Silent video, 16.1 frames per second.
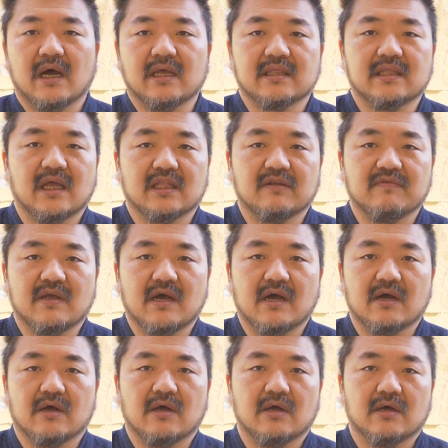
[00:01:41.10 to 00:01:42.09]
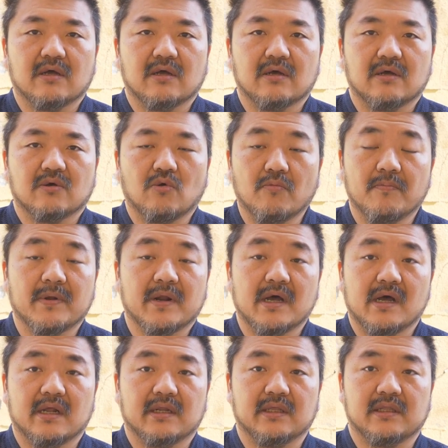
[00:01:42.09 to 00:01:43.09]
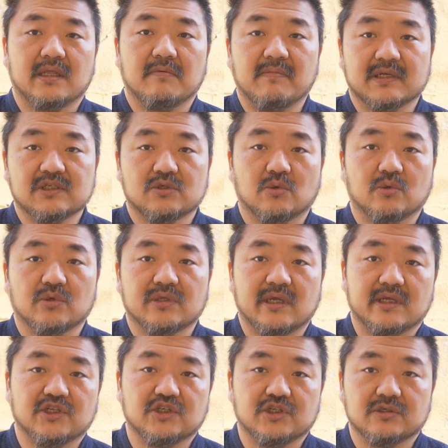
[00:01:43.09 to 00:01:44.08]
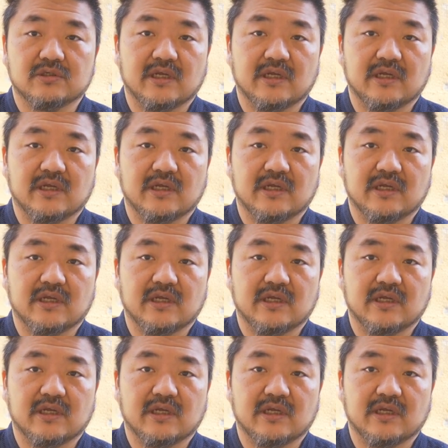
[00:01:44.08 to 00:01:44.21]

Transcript: andatevi a, a comprare dei bastoni dai,